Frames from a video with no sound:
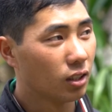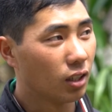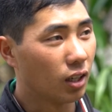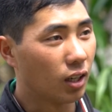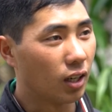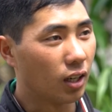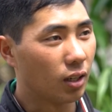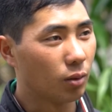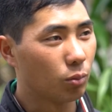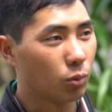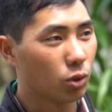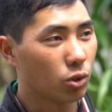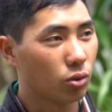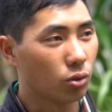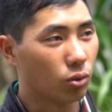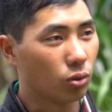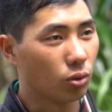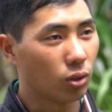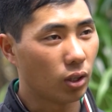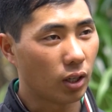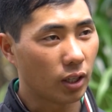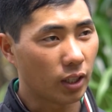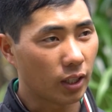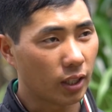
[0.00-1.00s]
à, một
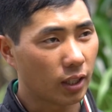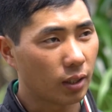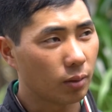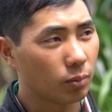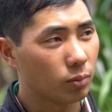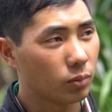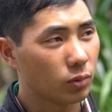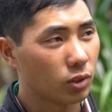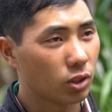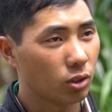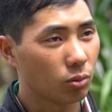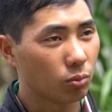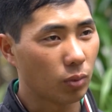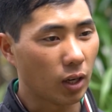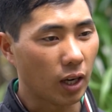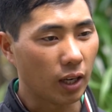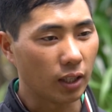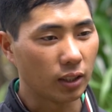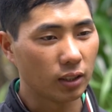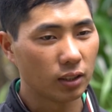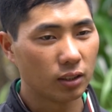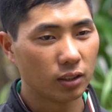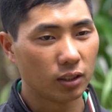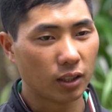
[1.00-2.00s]
số anh em trong
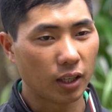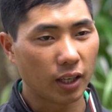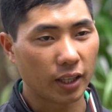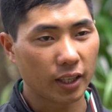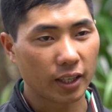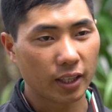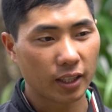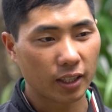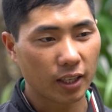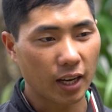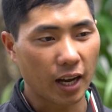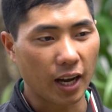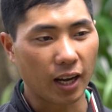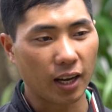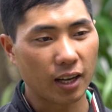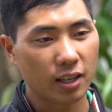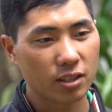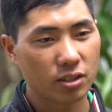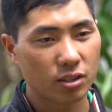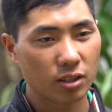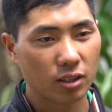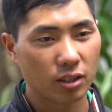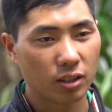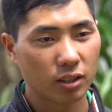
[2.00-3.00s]
bản như anh hàng
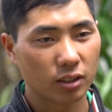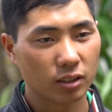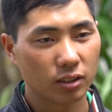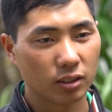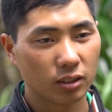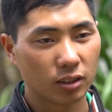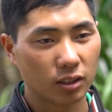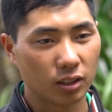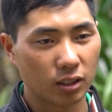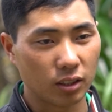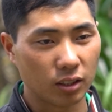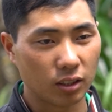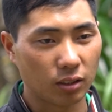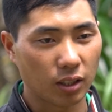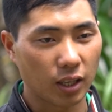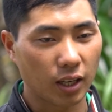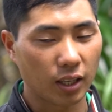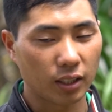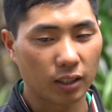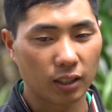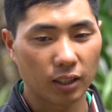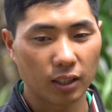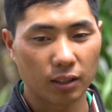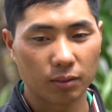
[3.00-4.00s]
a dơ thì
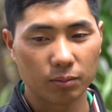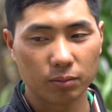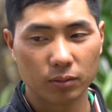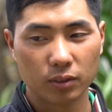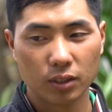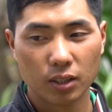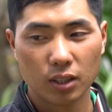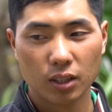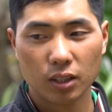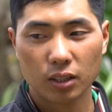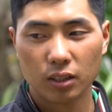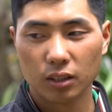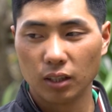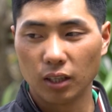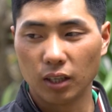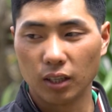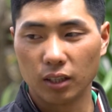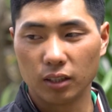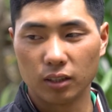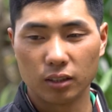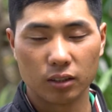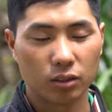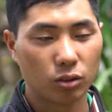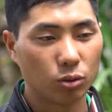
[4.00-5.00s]
hàng năm
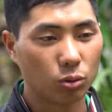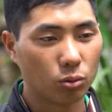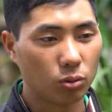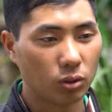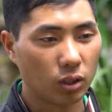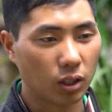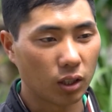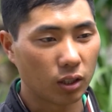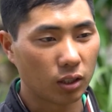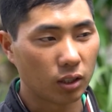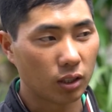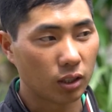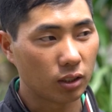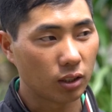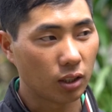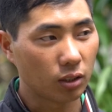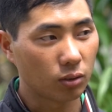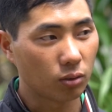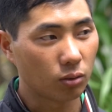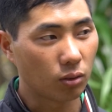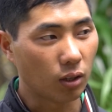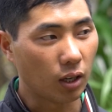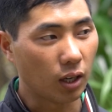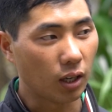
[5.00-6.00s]
à, thu được à,
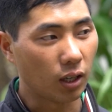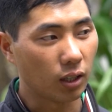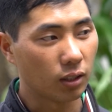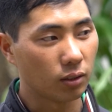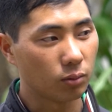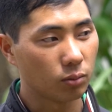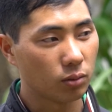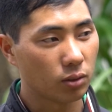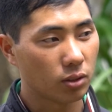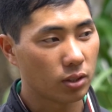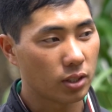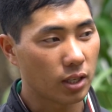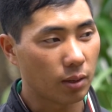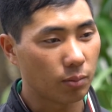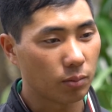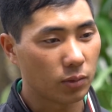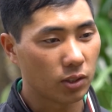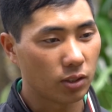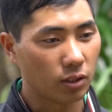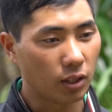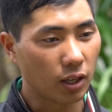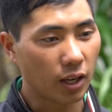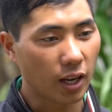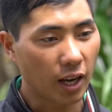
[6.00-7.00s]
tầm khoảng
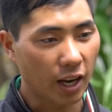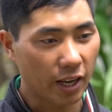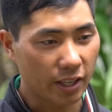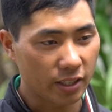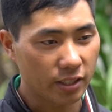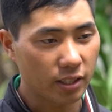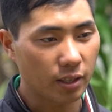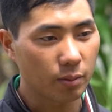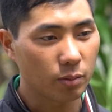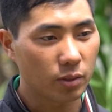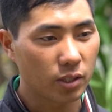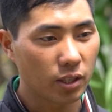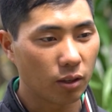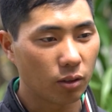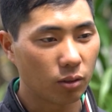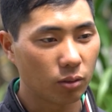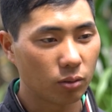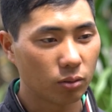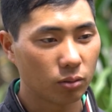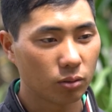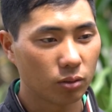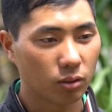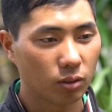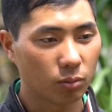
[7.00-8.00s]
trăm dưới hai trăm triệu
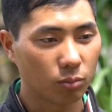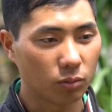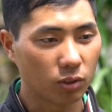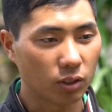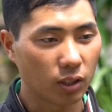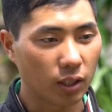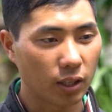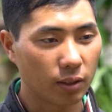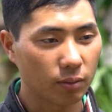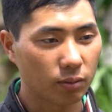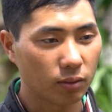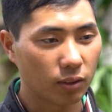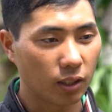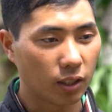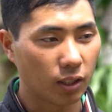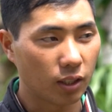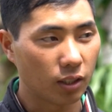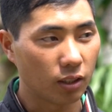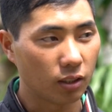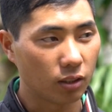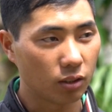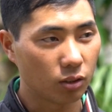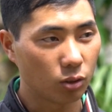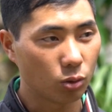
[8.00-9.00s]
một năm
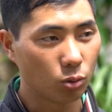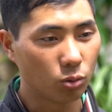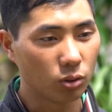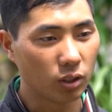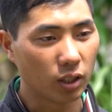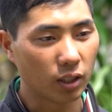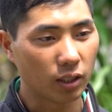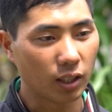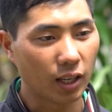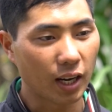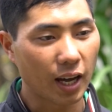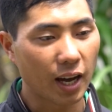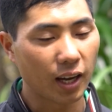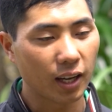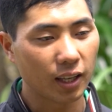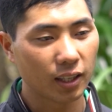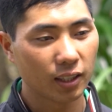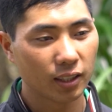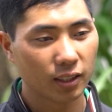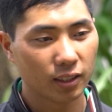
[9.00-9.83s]
và thu nhật lang